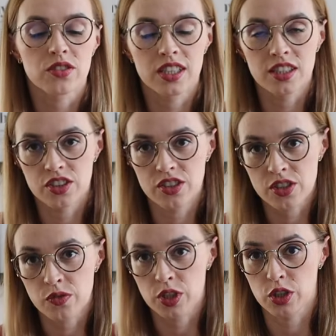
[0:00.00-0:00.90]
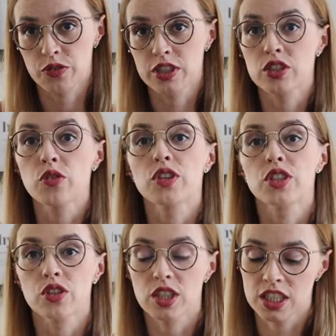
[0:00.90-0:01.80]
na diecie
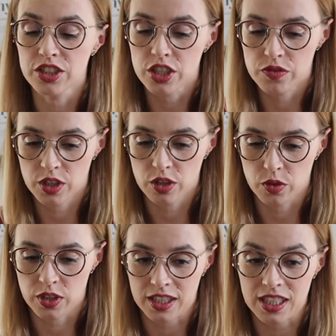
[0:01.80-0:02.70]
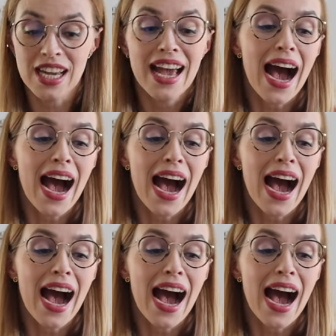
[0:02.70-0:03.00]
niskowęglowodanowej i ograniczasz węglowodany,